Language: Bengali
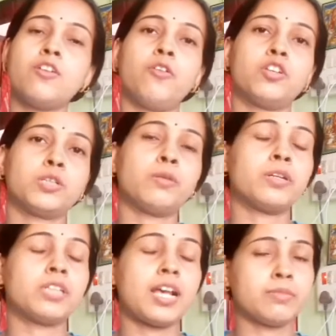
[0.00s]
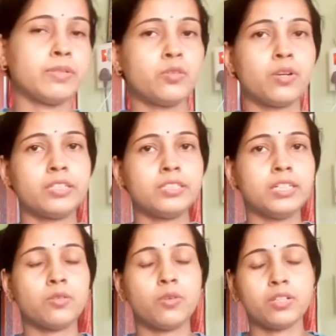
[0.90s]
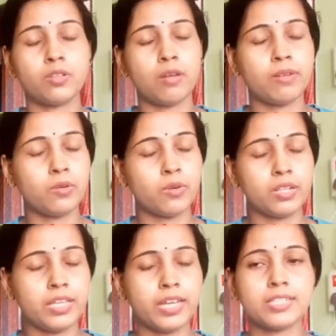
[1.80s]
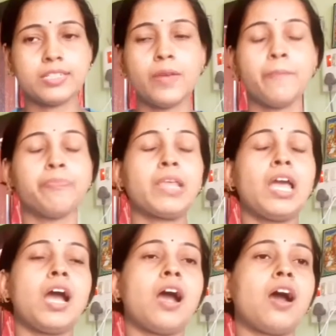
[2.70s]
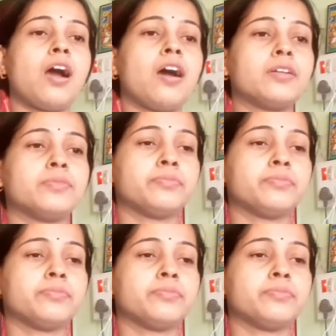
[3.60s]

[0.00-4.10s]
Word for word: ওগুলো সব আমার হাজব্যান্ড করেছে করে সকালবেলা করে দিয়ে গেছে আর